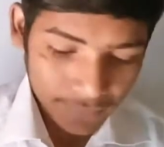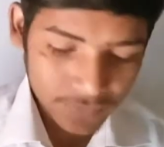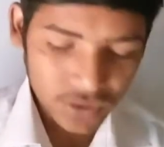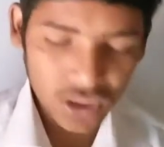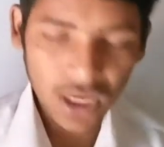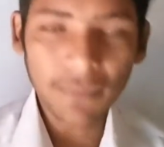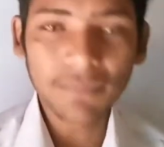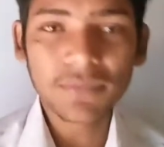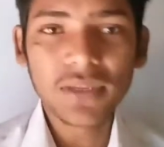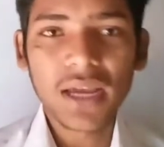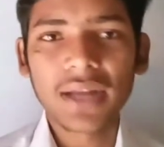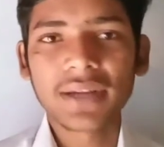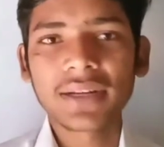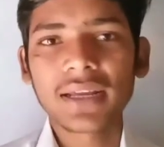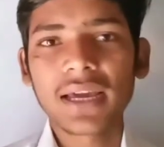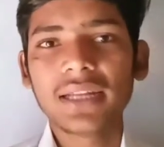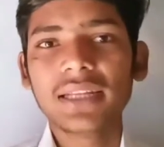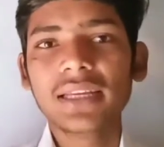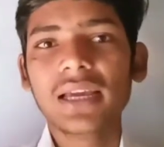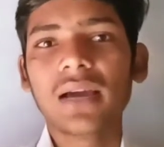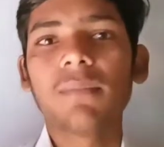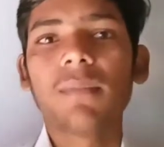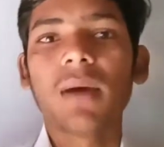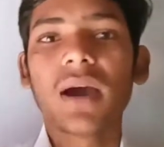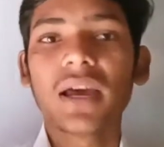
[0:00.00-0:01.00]
सब जानकारी
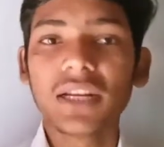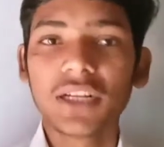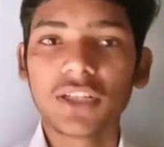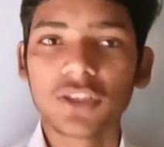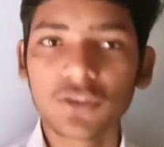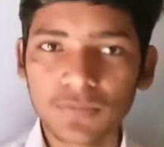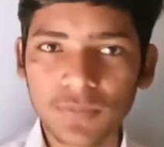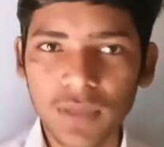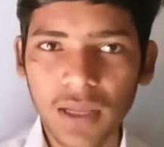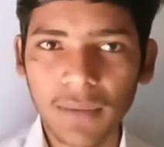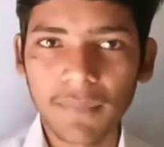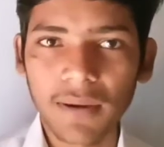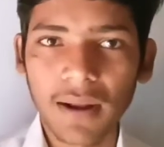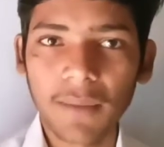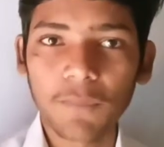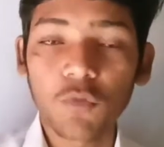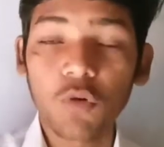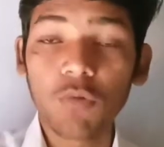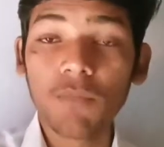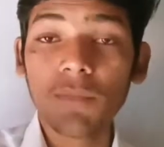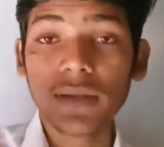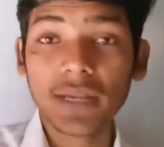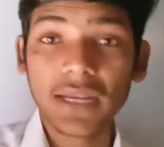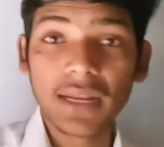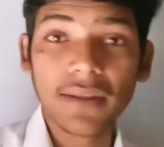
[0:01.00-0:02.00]
हमारे यूट्यूब चैनल पर
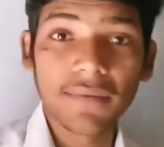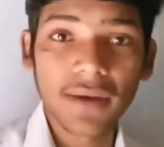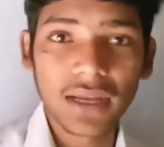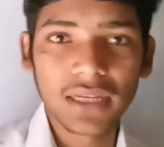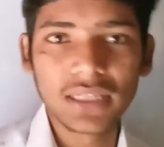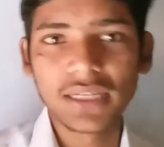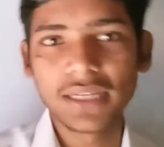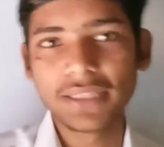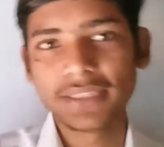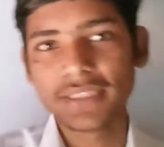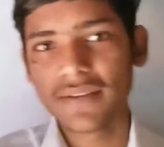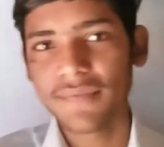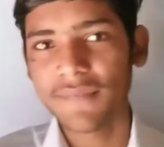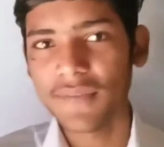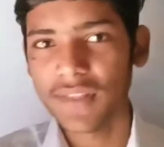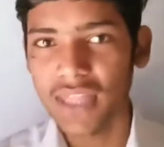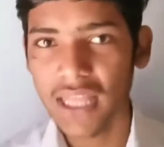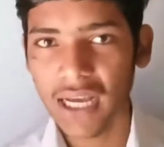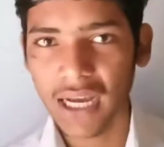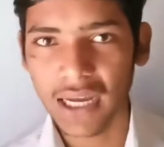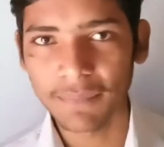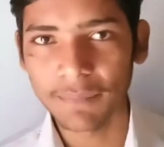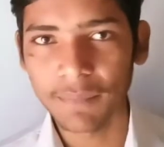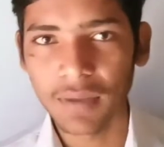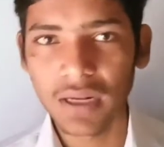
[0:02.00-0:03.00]
आपको मिलने वाली है अजय
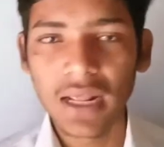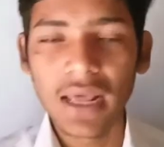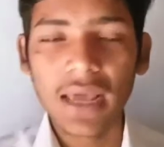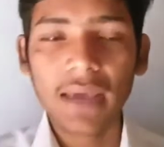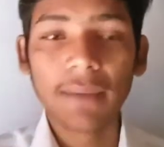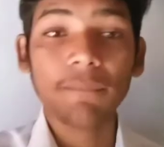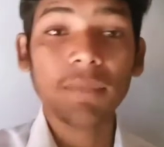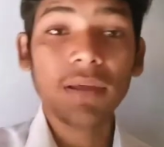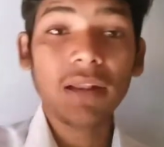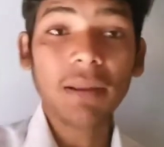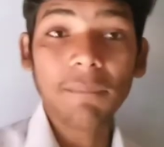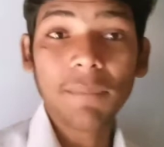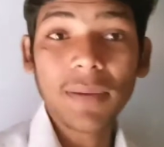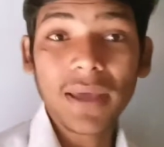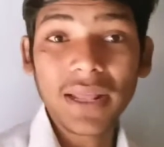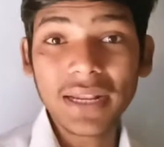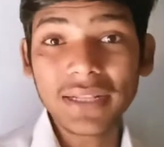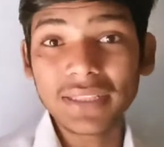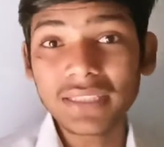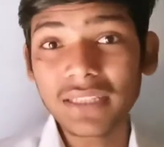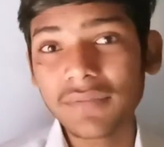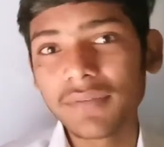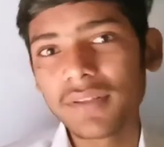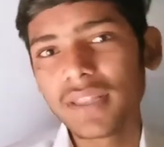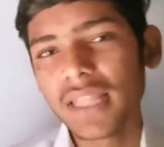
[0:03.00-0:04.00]
विद्यागंज पर मैंने पहले
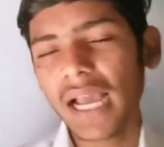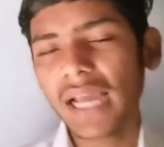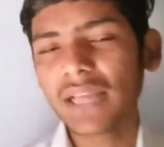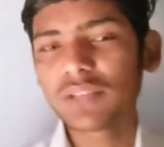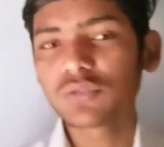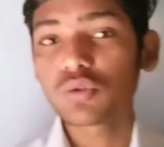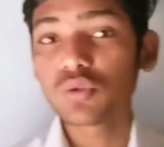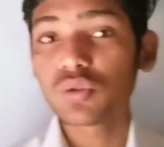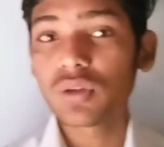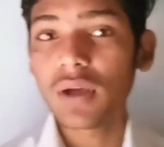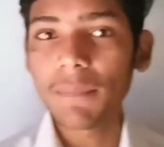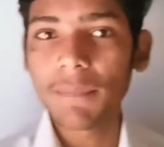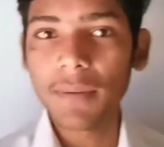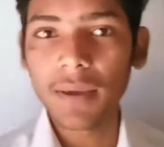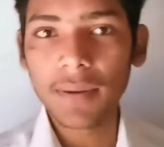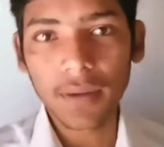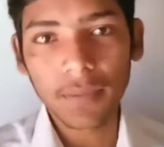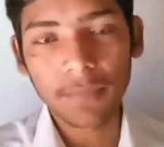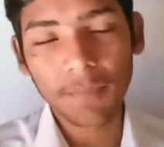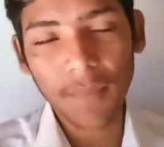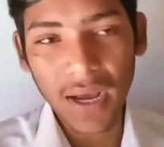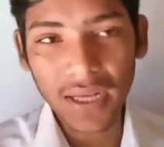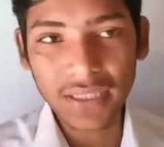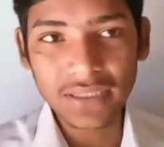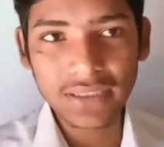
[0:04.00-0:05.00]
से विद्यागंज स्कूल का
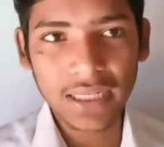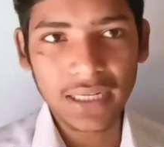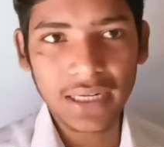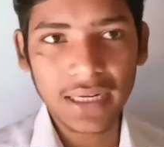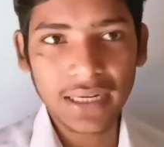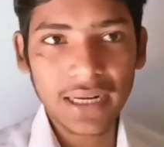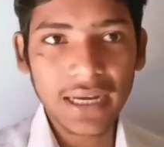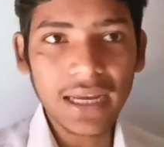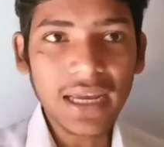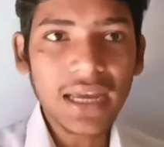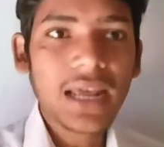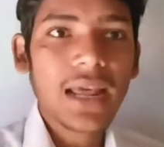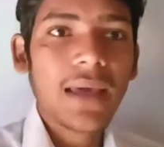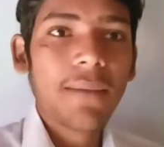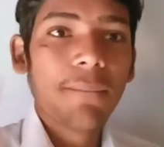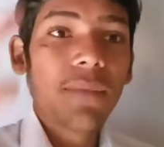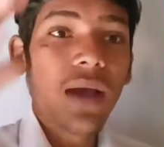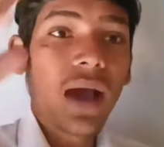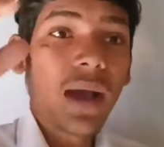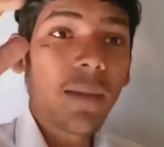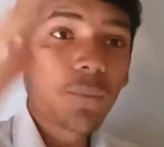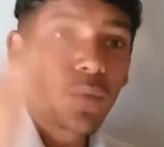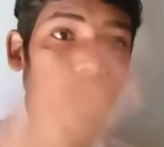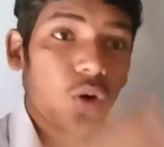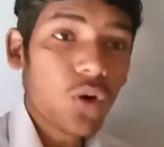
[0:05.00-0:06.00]
पेपर पास कर रखा है मैं
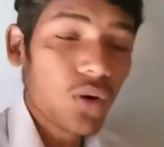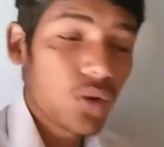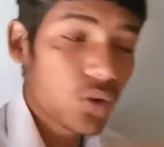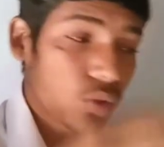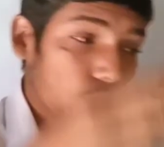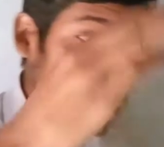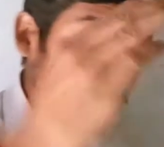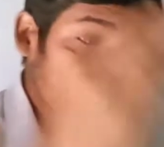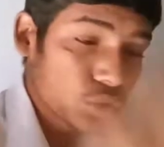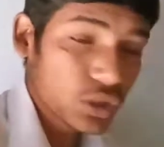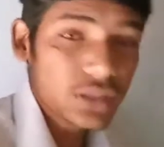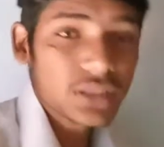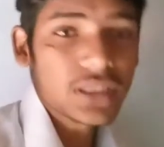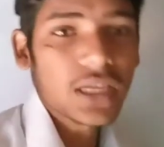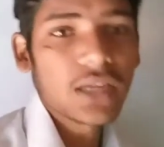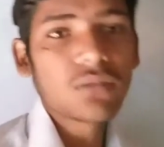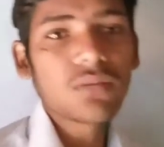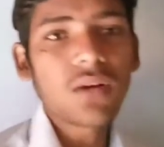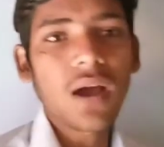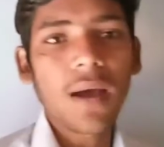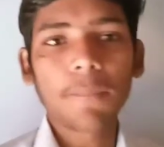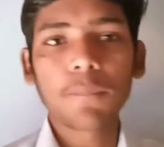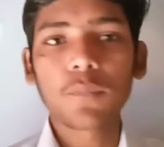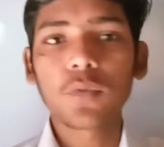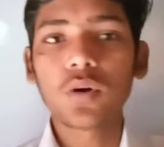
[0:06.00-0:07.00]
आपको कोशिश
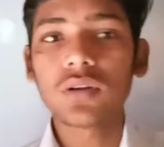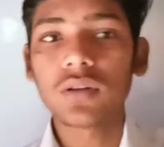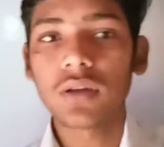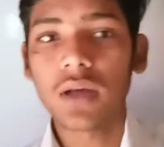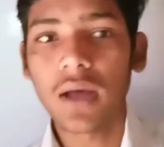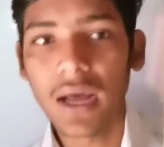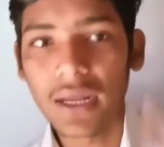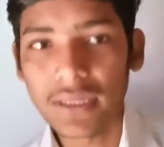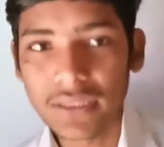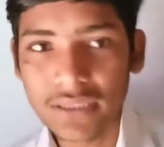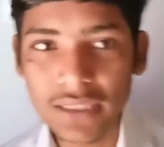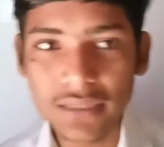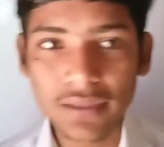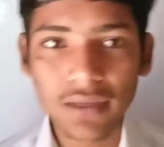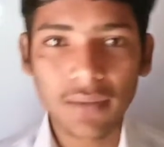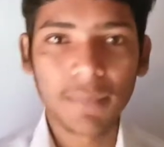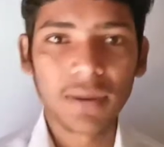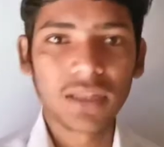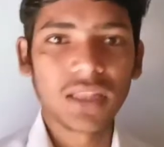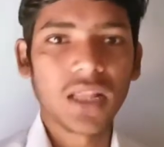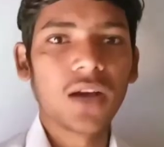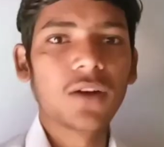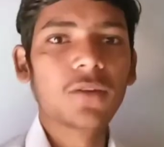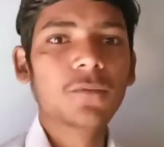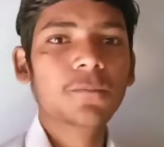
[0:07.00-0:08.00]
करूँगा आपको अच्छे से
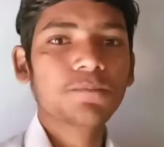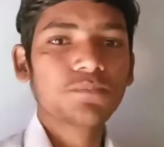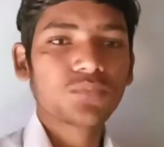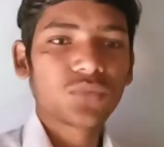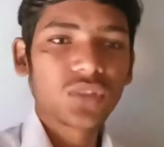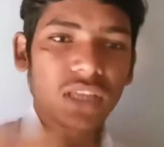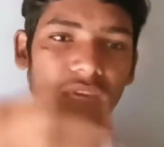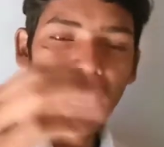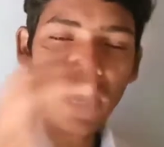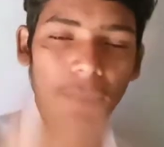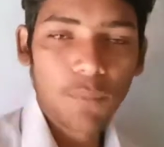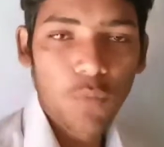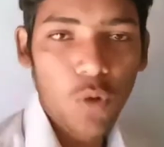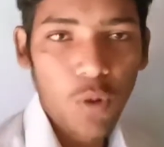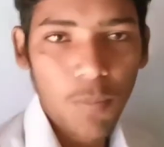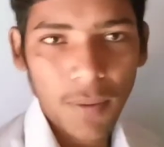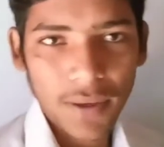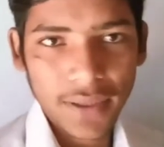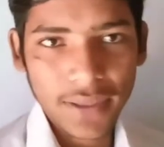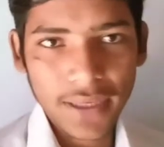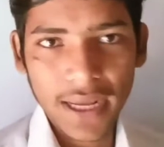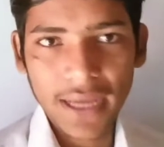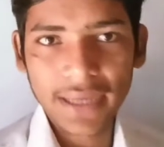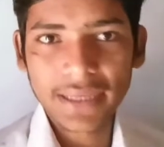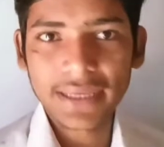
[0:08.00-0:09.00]
बताऊँ क्या आपको
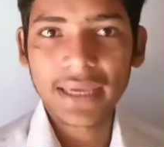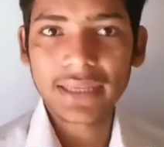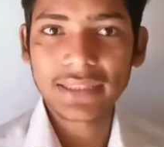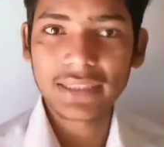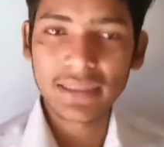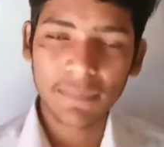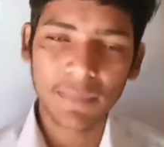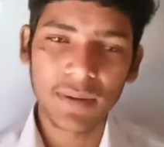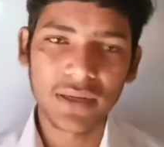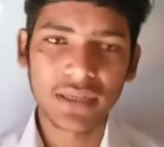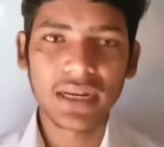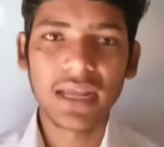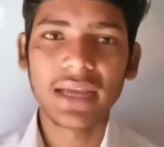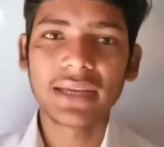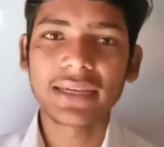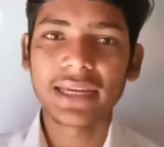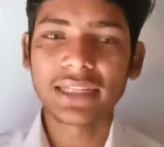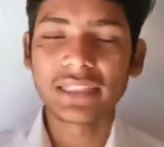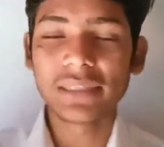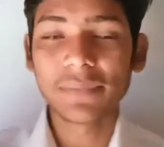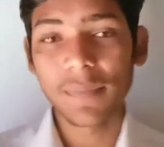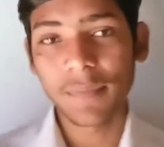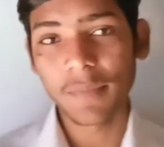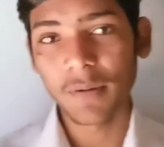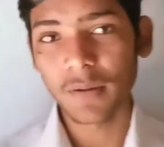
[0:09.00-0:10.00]
पढ़ना है कैसे पढ़ना है
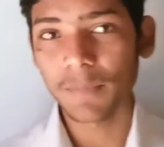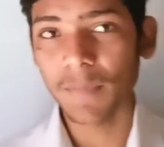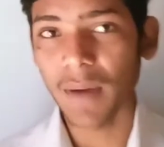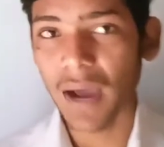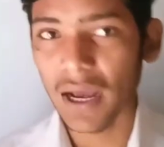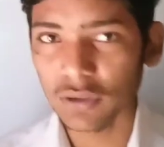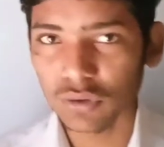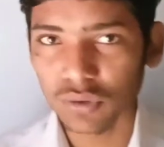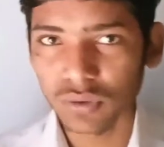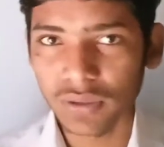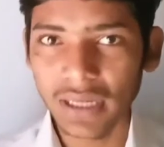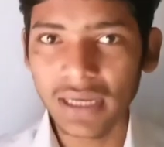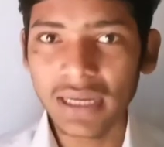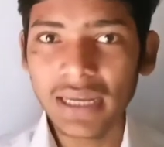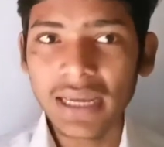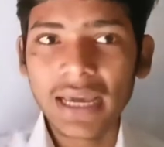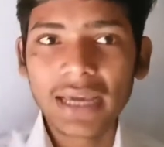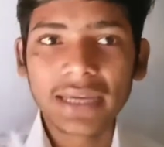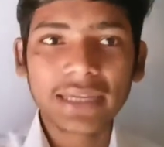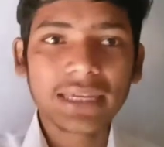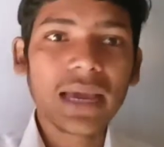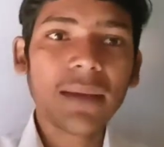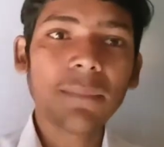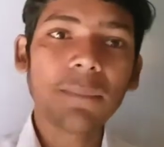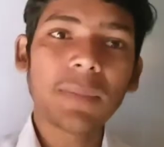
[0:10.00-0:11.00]
कैसे पेपर पास होना है
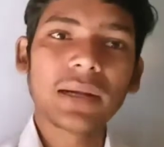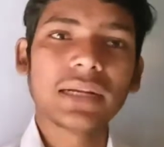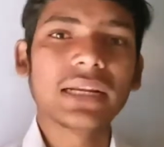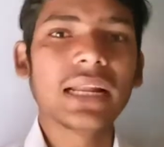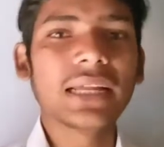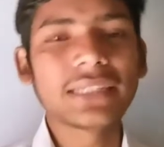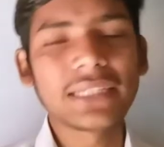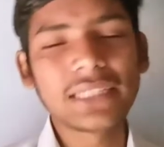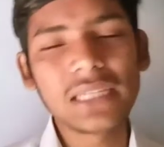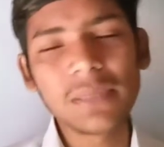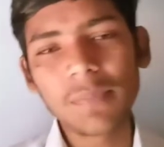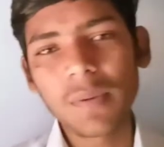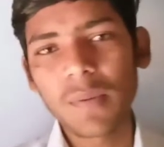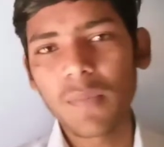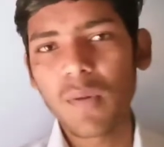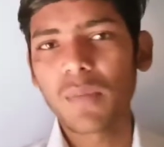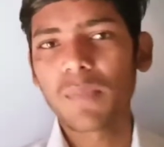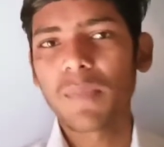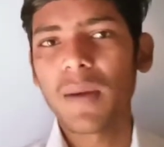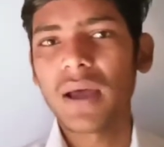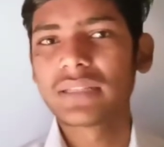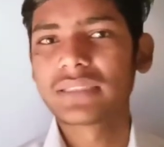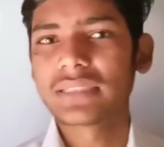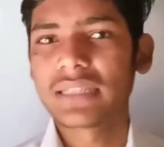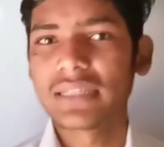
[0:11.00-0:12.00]
क्या पढ़ना चाहिए पेपर
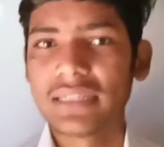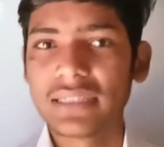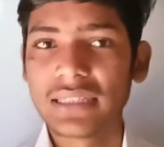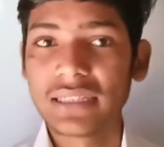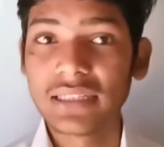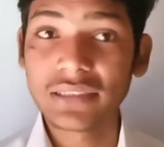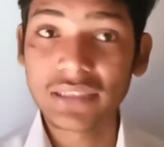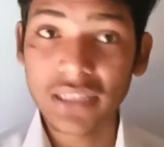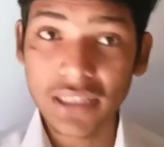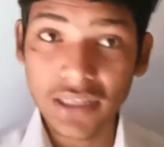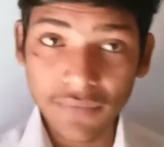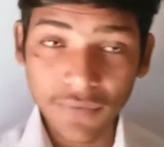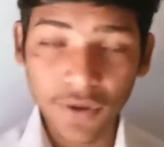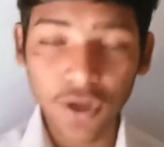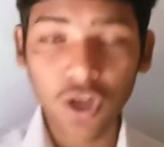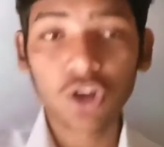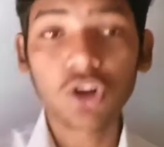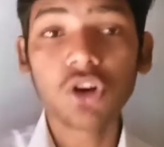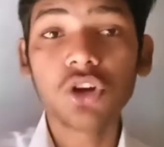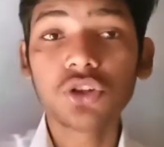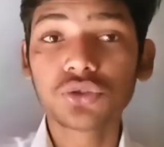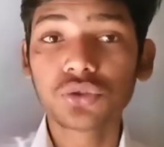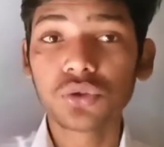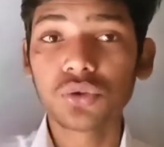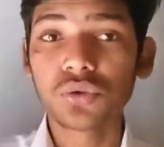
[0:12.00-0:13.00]
पास करने के लिए चलिए वीडियो
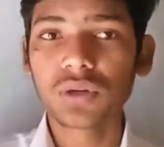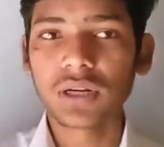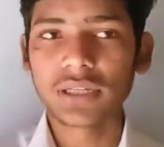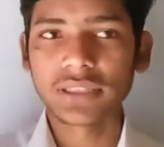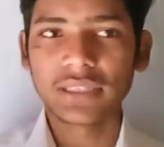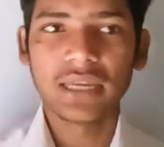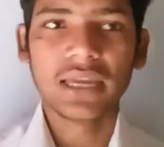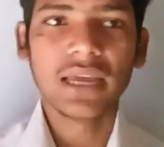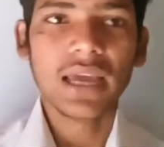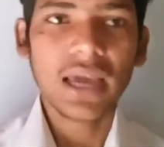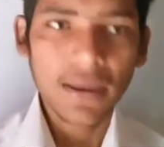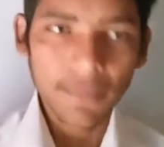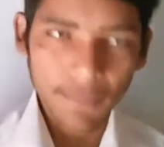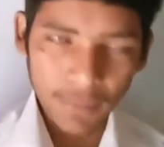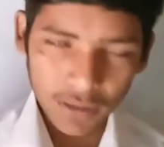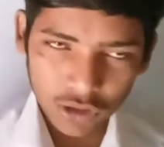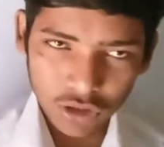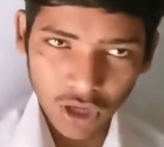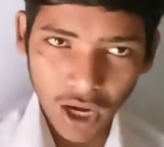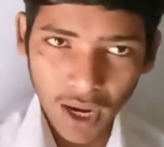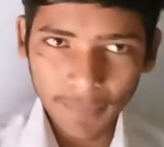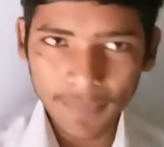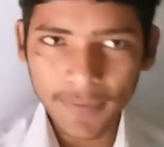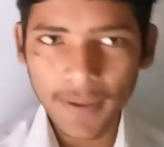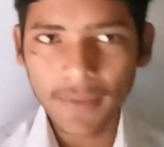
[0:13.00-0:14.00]
को शुरू करते हैं
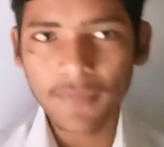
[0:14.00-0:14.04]
बच्चों आप